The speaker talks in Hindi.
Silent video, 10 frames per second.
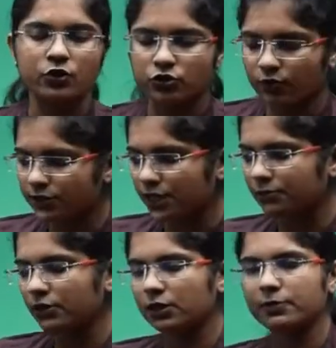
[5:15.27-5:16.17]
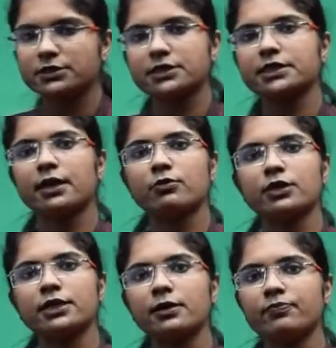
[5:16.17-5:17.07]
तो वो सामने वाला पर्सन क्या
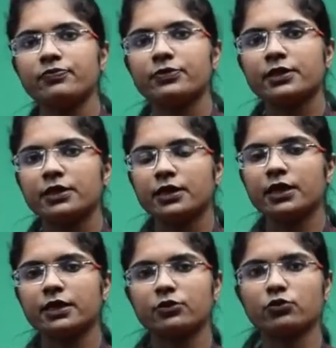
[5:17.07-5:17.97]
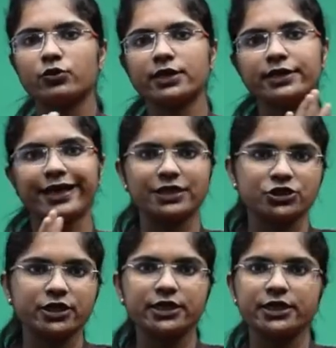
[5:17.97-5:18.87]
बोलेगा कि ये तो कोई
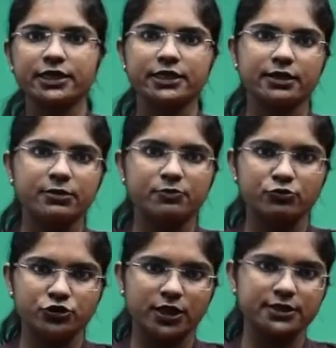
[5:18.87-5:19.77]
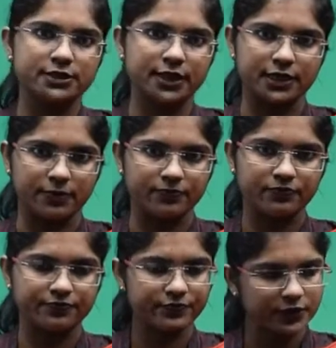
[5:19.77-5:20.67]
रिएक्शन ही नहीं दिया मैं पूछा इसका ना
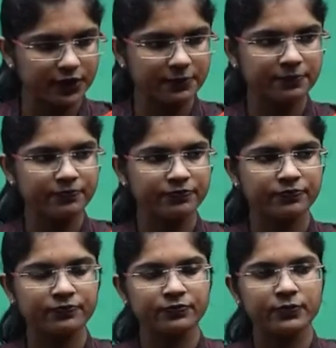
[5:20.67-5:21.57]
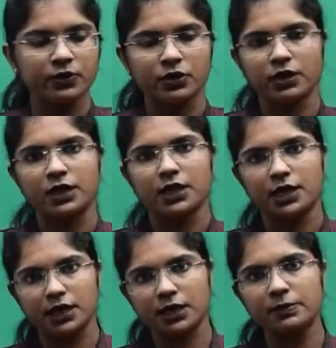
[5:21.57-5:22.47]
ठीक
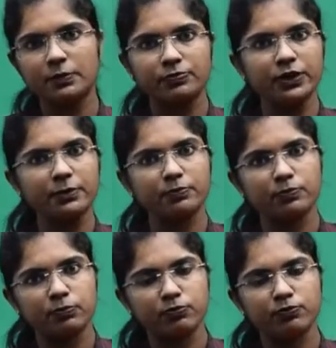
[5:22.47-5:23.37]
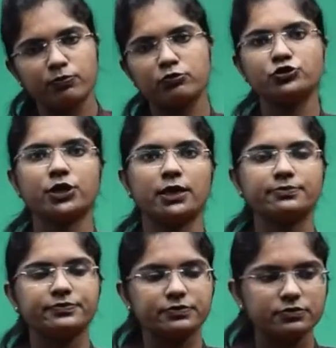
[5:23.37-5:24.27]
अब आपने पूछा
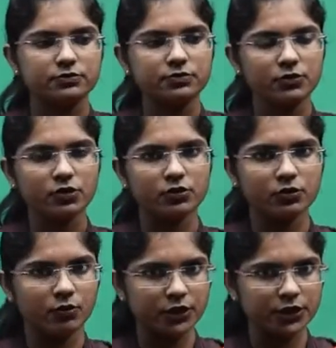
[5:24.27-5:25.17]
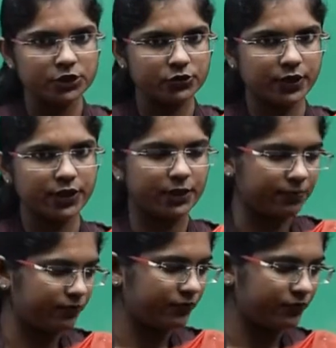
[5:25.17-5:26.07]
वॉट इज योर
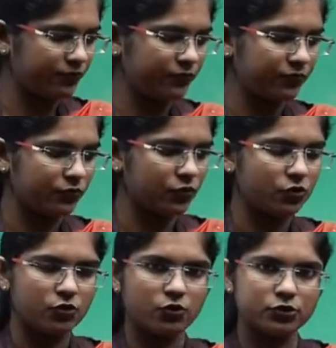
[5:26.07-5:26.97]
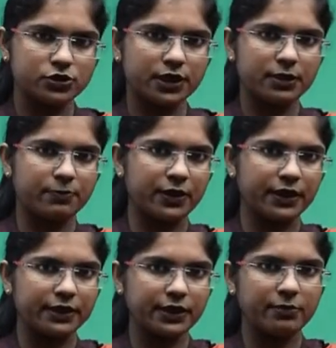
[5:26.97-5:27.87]
नेम उसने
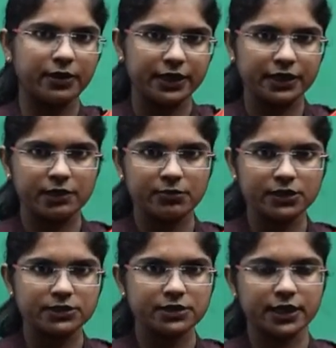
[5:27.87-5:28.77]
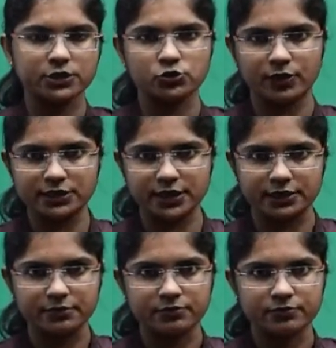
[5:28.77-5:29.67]
रिप्लाई किया माई नेम इज एक्स वाई जेड